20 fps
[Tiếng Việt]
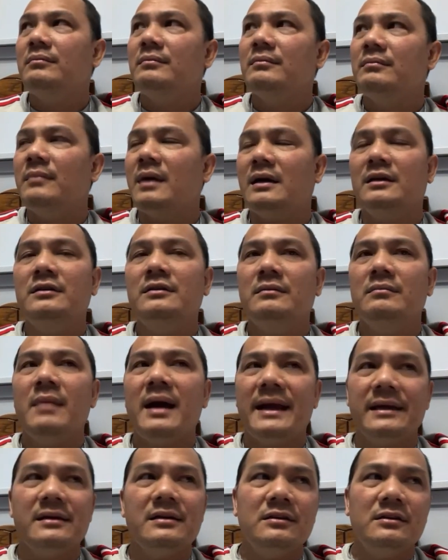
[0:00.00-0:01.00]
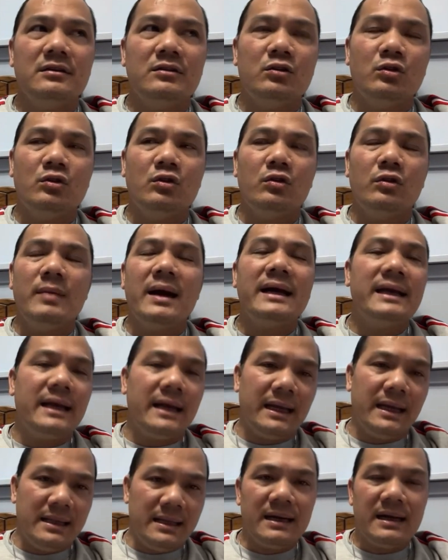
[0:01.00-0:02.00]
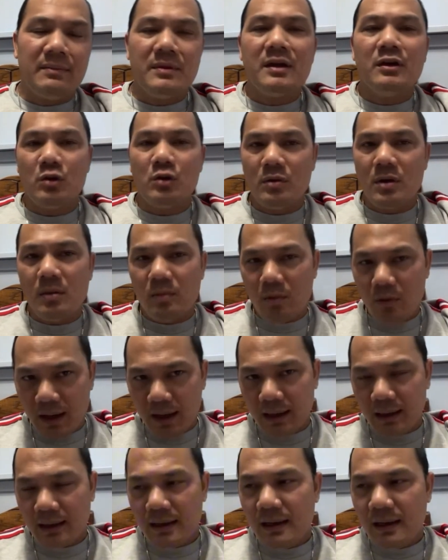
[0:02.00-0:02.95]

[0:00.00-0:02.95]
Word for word: mật ước bán nước của tụi Bắc Kỳ Việt Nam Dân Chủ Cộng Hòa